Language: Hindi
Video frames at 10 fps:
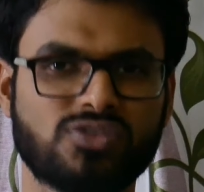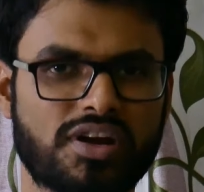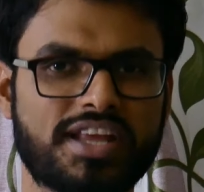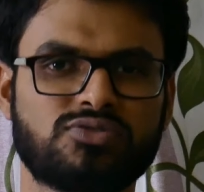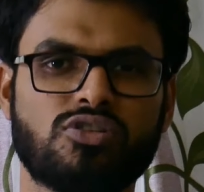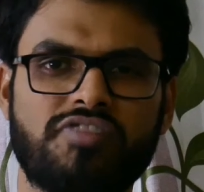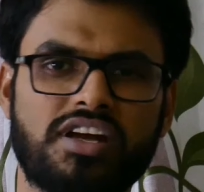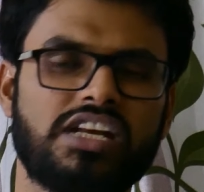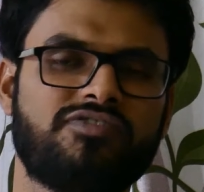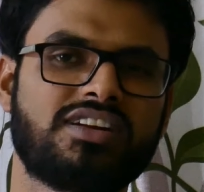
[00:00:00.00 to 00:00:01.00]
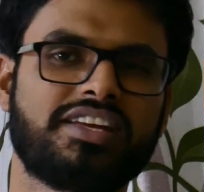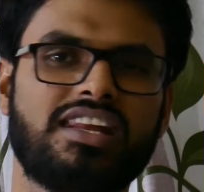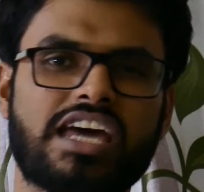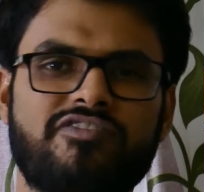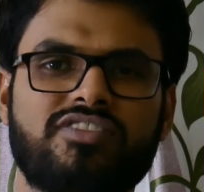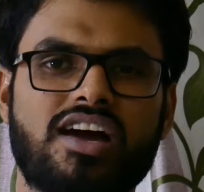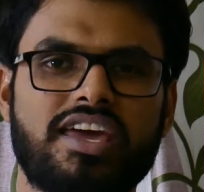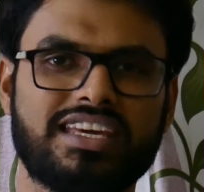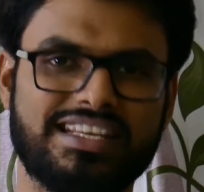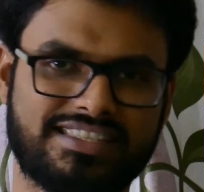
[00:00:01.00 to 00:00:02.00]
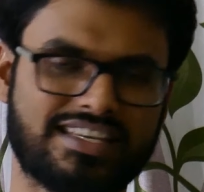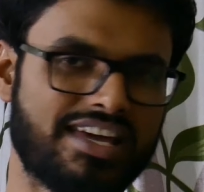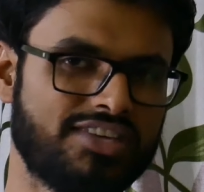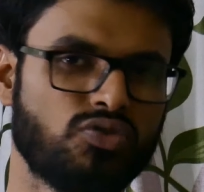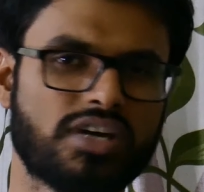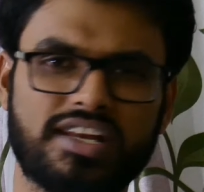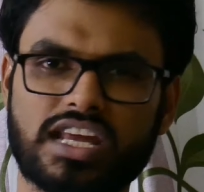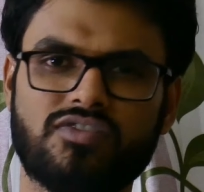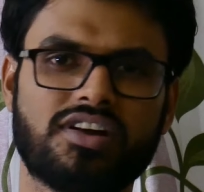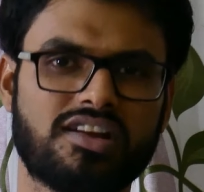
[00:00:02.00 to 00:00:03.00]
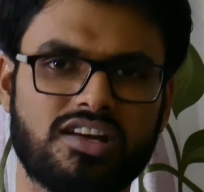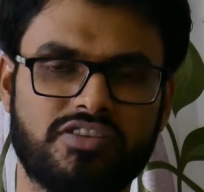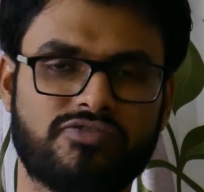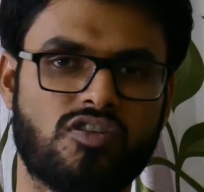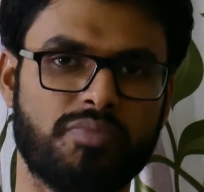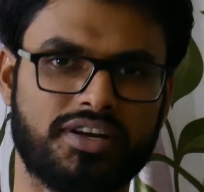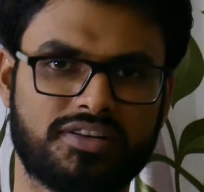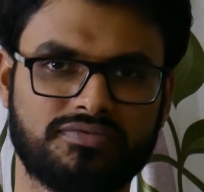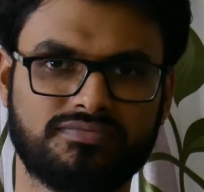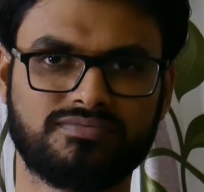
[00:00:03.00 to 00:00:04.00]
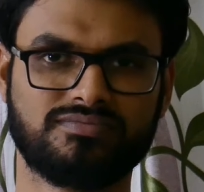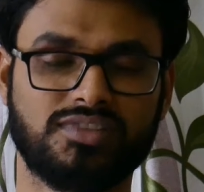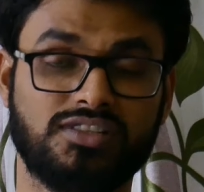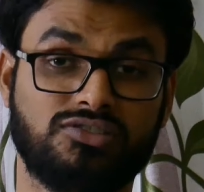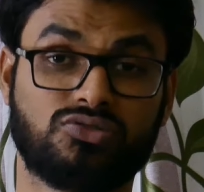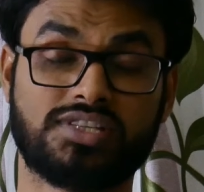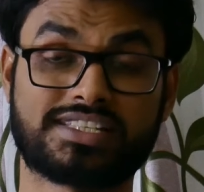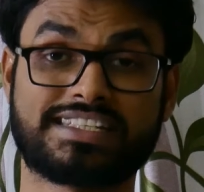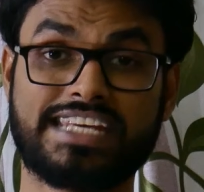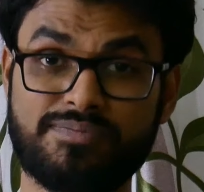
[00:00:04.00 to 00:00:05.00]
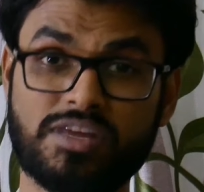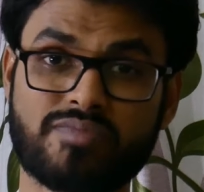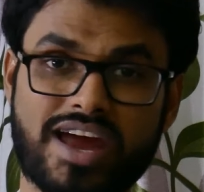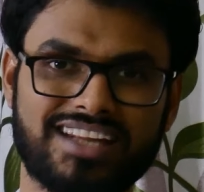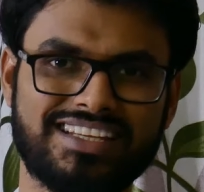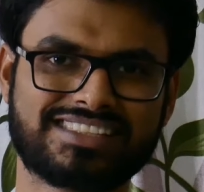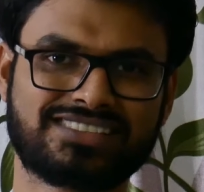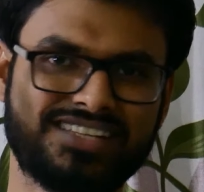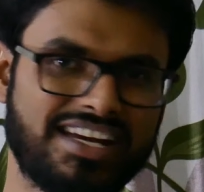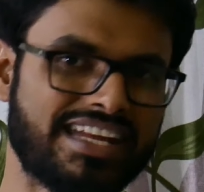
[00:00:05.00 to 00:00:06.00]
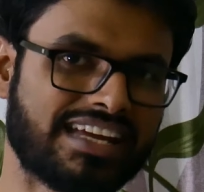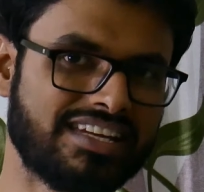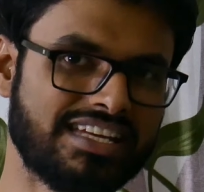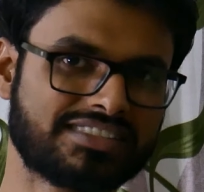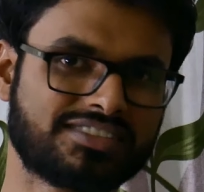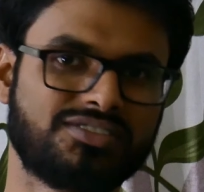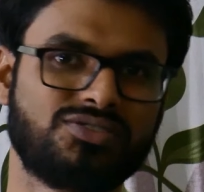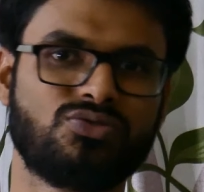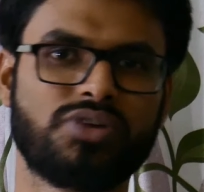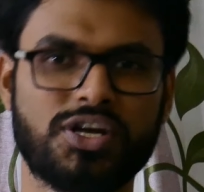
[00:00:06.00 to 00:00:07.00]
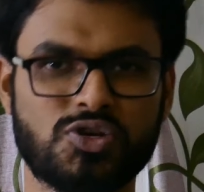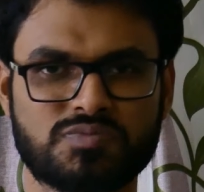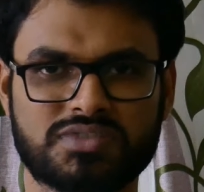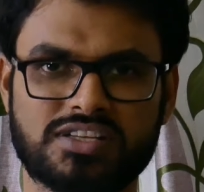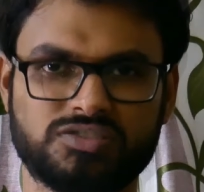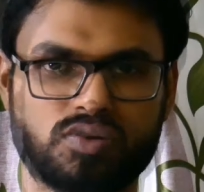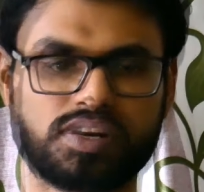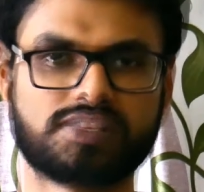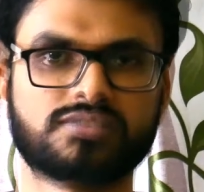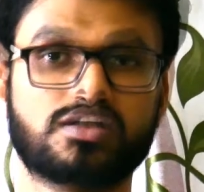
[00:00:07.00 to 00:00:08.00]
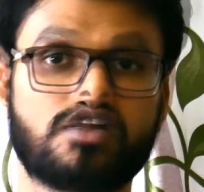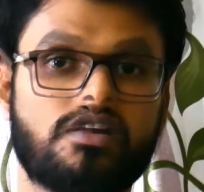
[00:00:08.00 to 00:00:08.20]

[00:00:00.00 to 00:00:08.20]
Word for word: सोरनेस तो वेट लिफ्टर की लाइफ का एक हिस्सा है यू कैन नेवर रन अवे फ्रॉम इट सो जस्ट कीप इन माइंड दिस थ्री टेक्निक्स टू रिड्यूस मसल सोरनेस